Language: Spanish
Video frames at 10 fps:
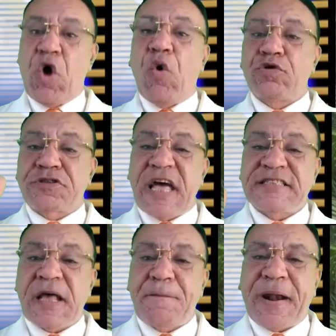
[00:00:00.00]
Usted
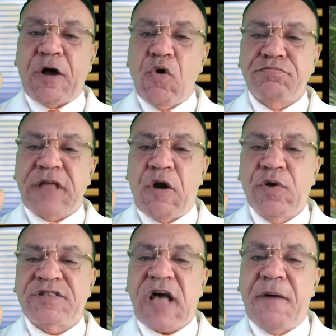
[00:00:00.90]
se pregunta,
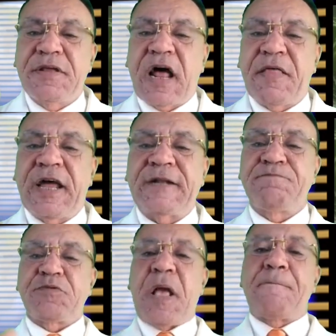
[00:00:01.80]
Luis Abinader,
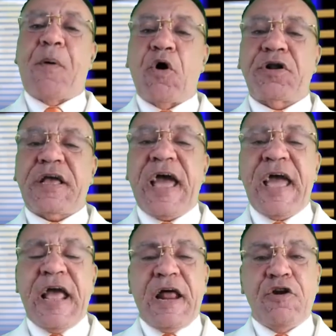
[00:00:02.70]
¿por
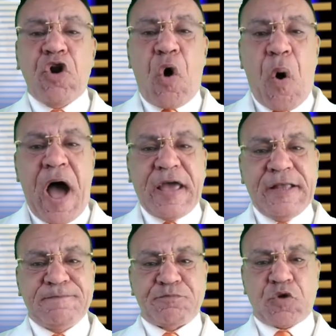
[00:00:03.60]
qué no
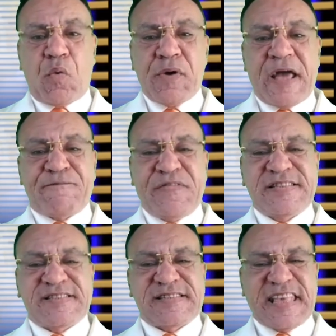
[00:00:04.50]
hay una
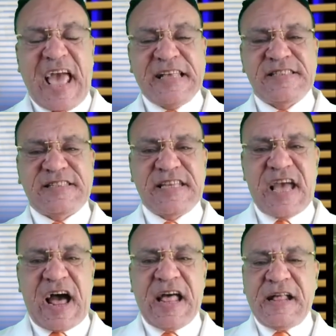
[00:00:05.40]

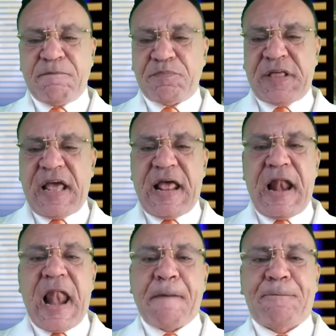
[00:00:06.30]
eficiencia
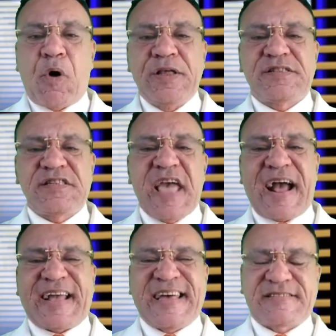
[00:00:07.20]
de la
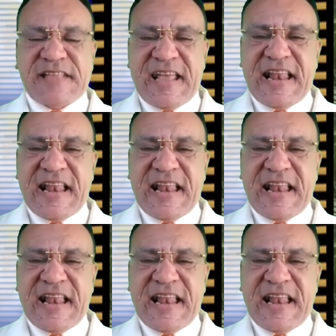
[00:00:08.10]
policía que esté